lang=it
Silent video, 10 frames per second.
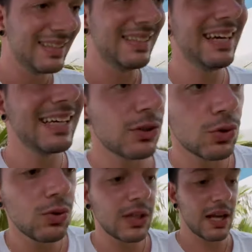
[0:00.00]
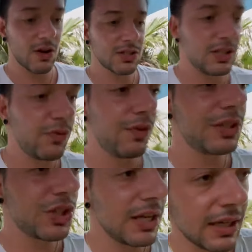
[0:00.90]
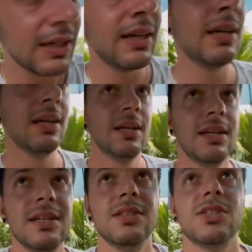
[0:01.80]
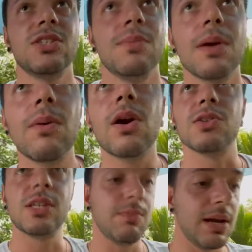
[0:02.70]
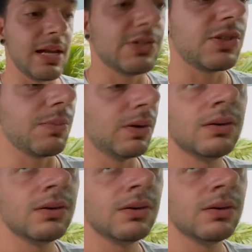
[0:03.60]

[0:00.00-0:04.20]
Dietro tutte le cose difficili c'è sempre qualcosa di bellissimo.